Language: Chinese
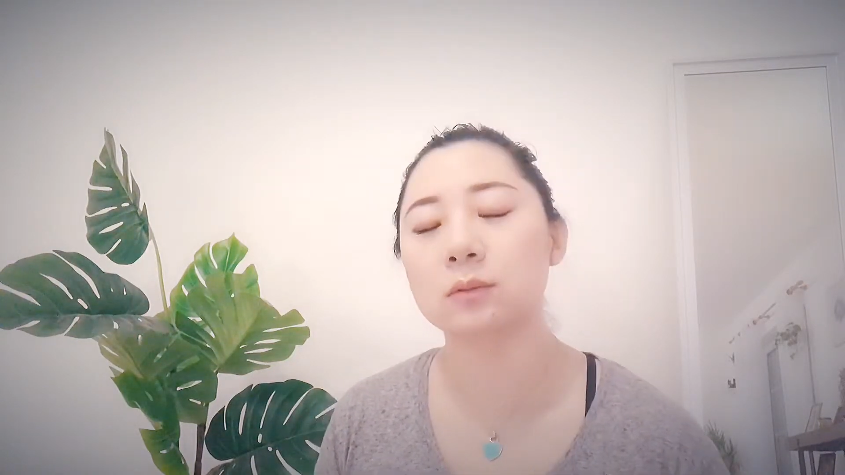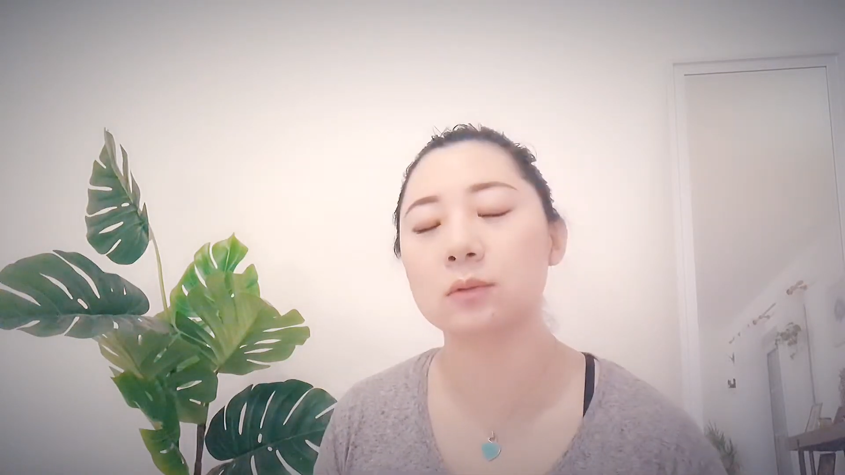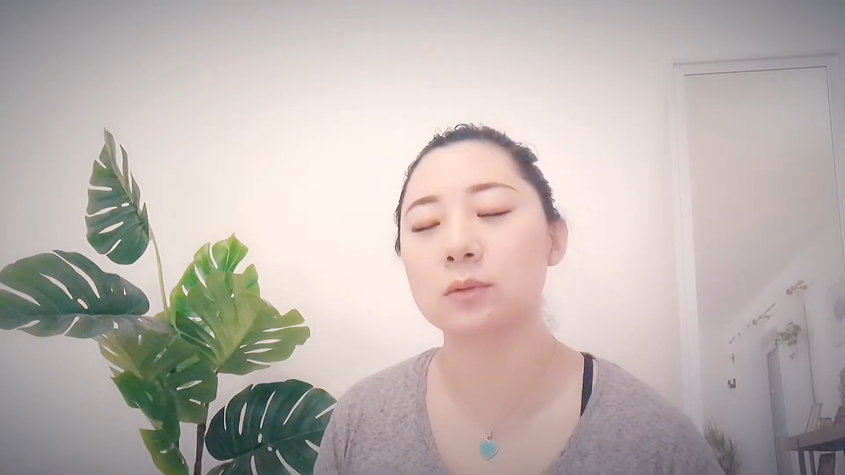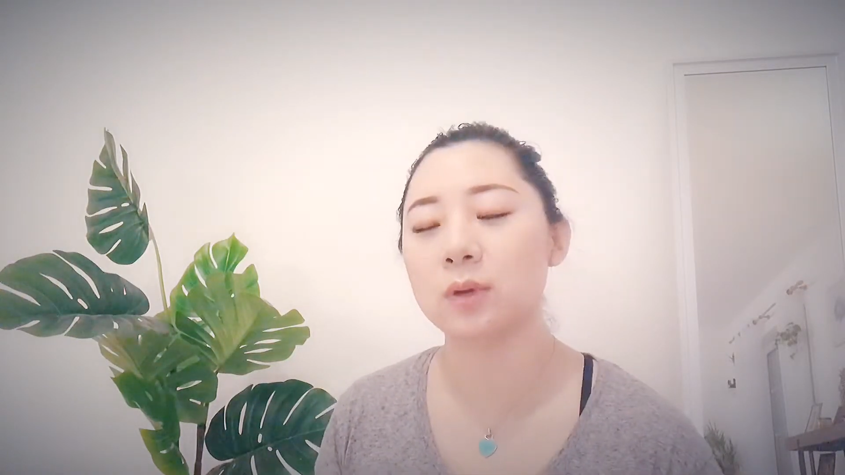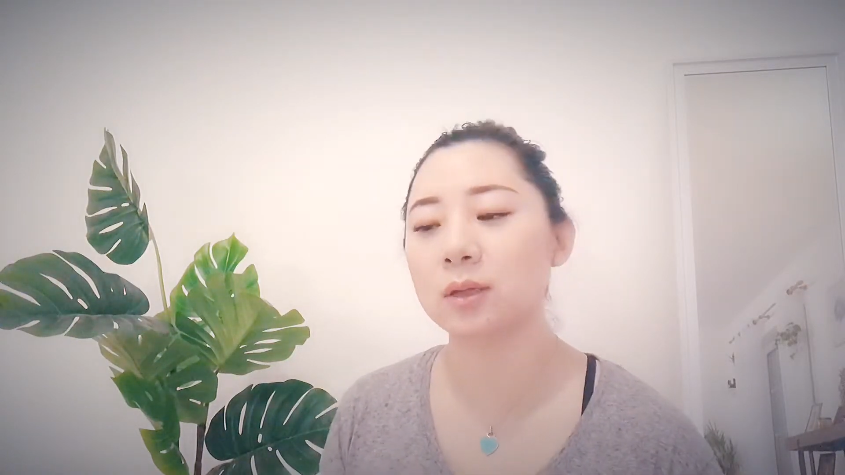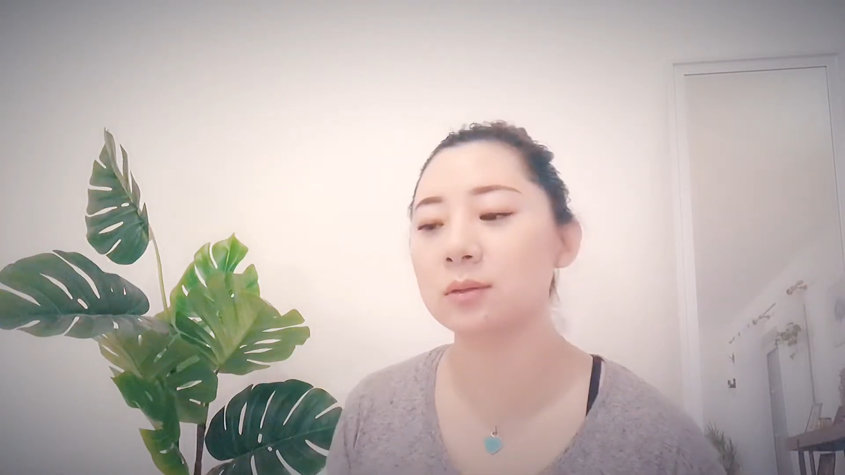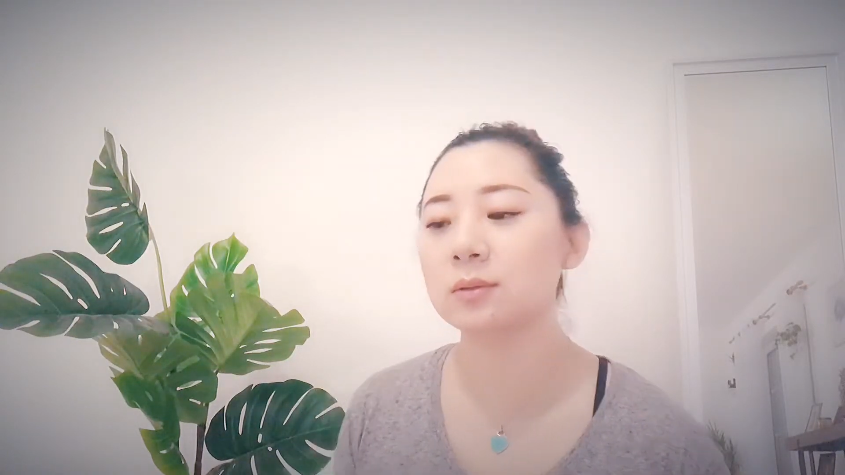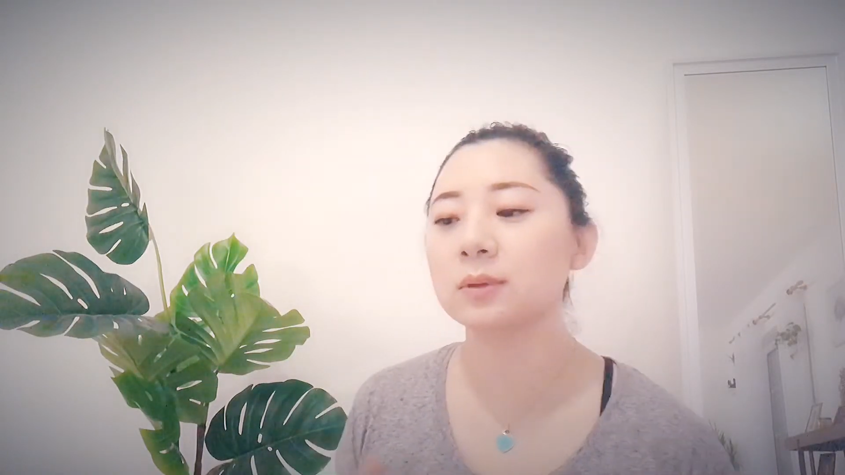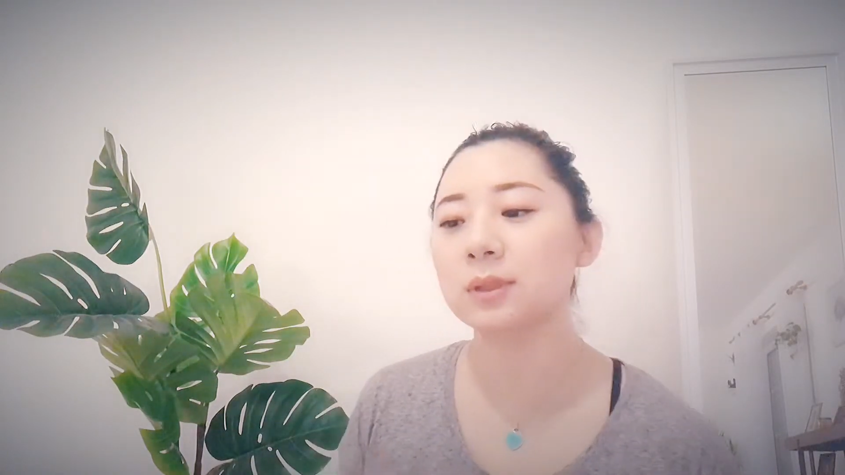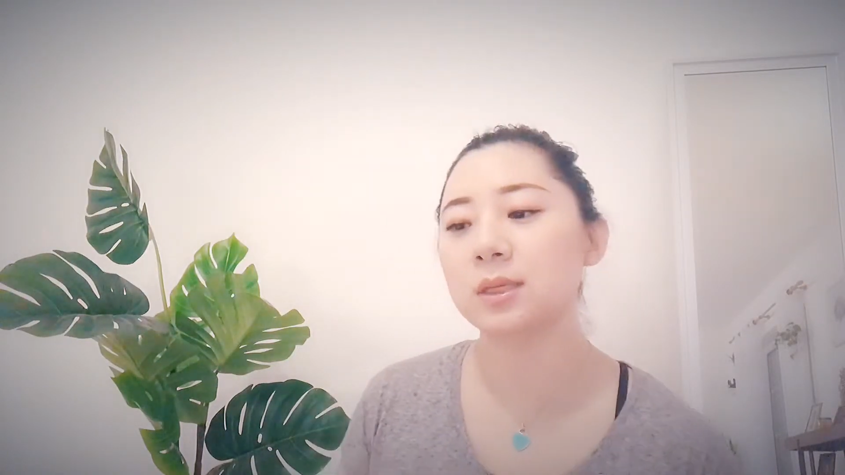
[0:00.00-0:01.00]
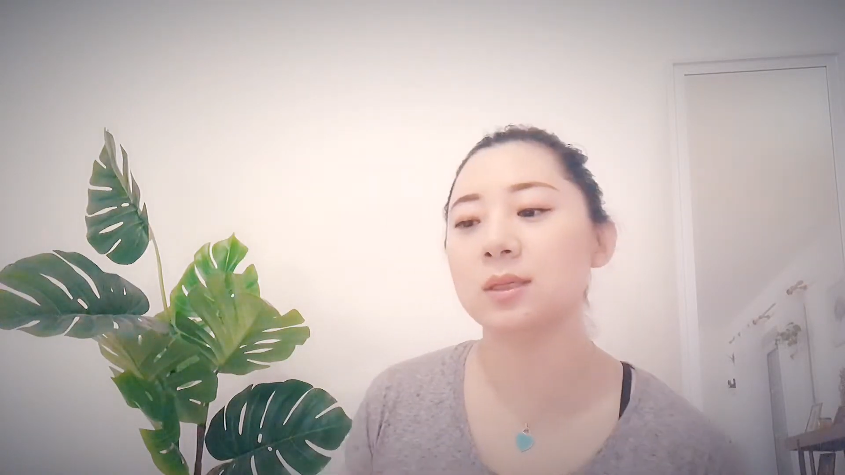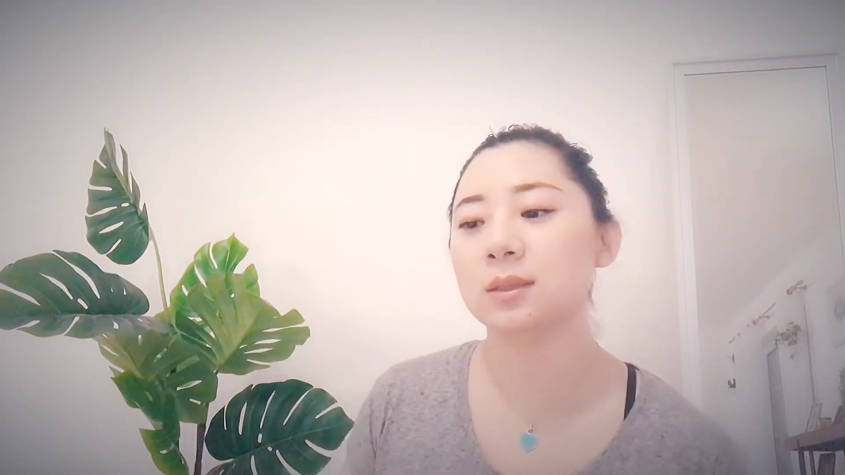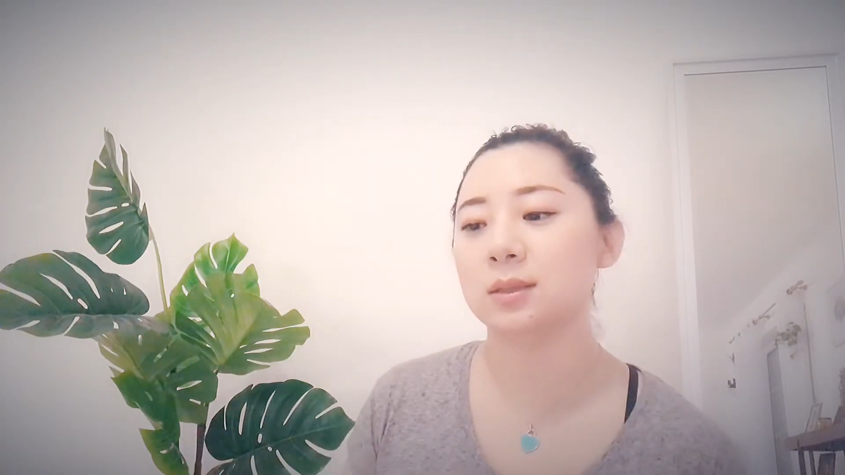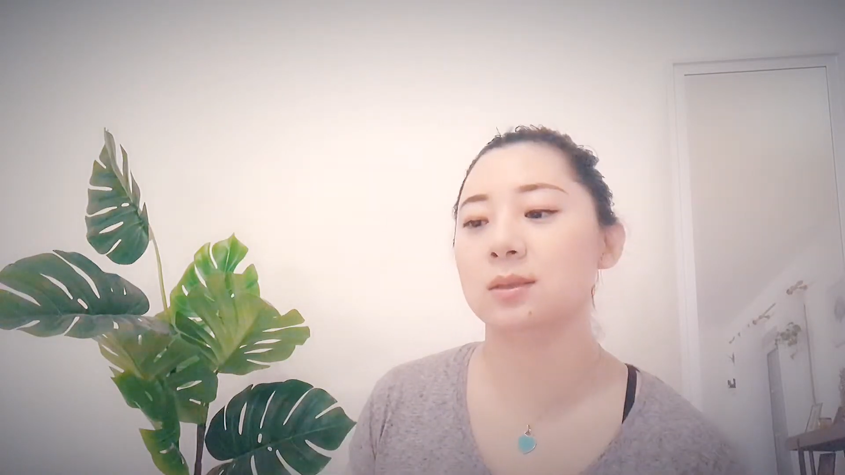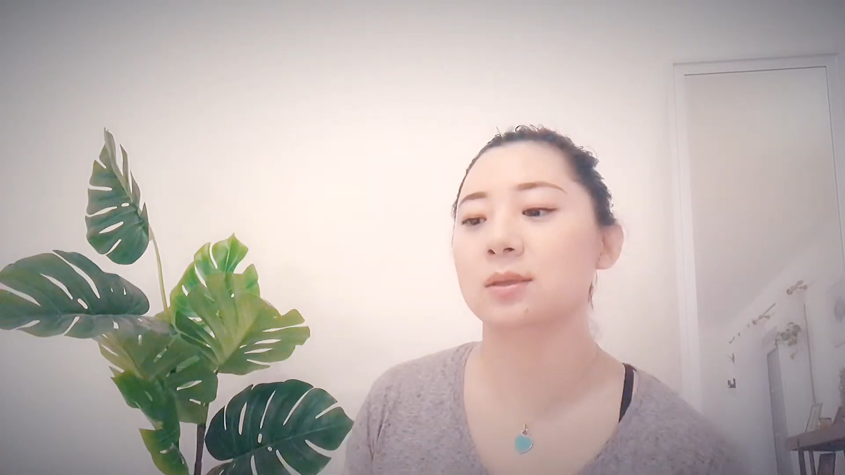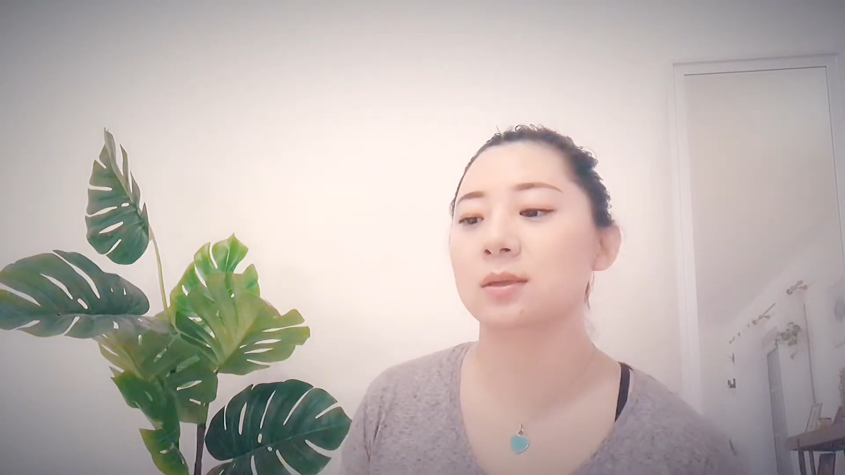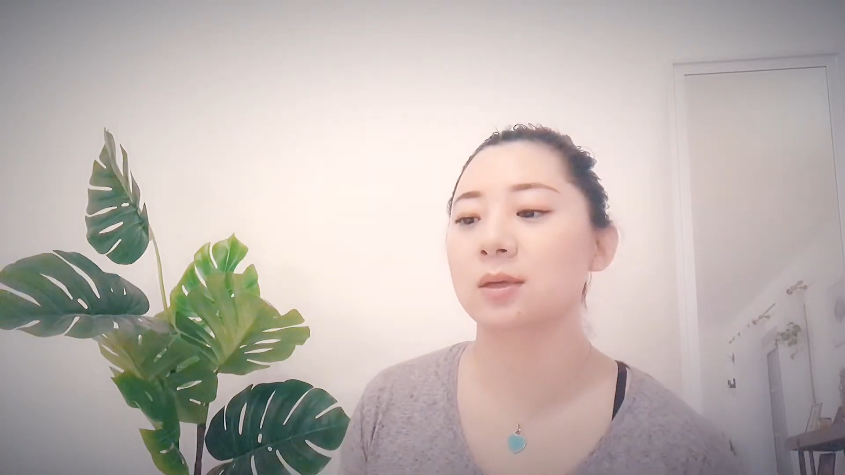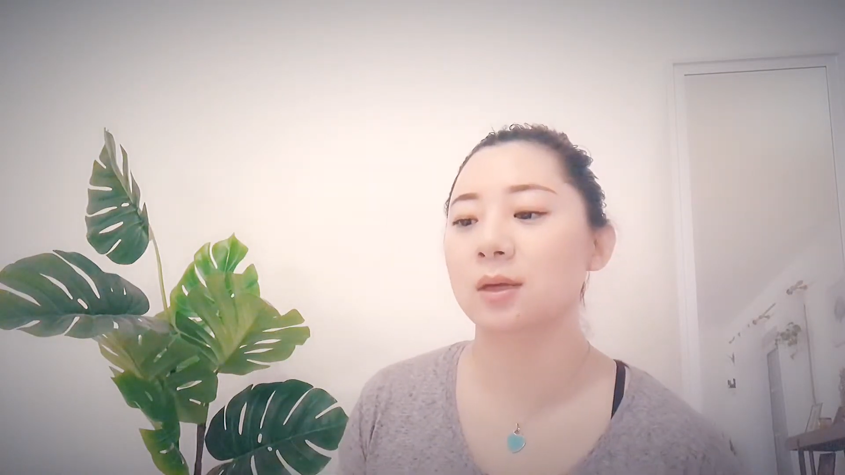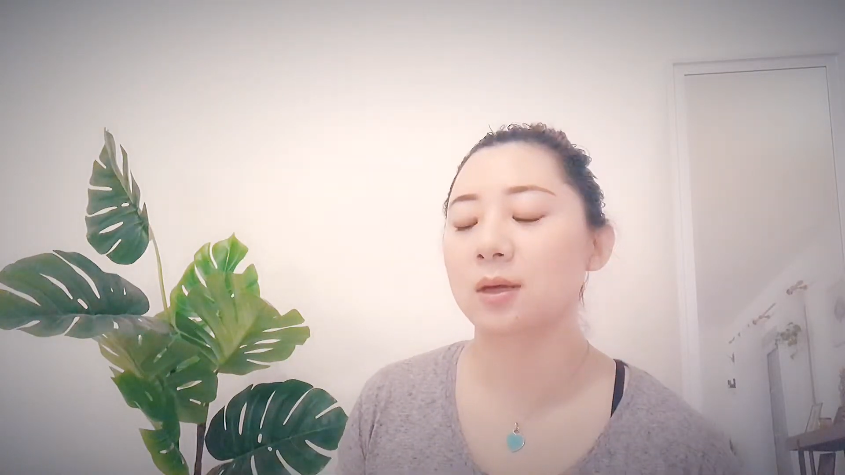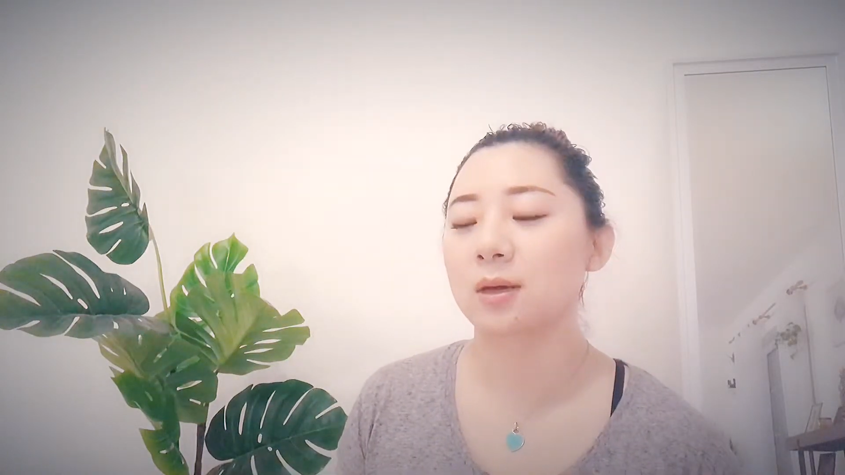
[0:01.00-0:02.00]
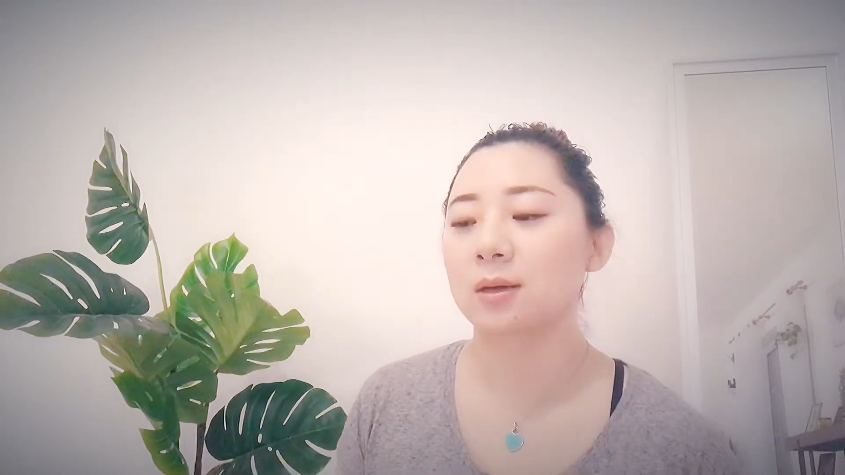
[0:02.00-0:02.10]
我居然就第一次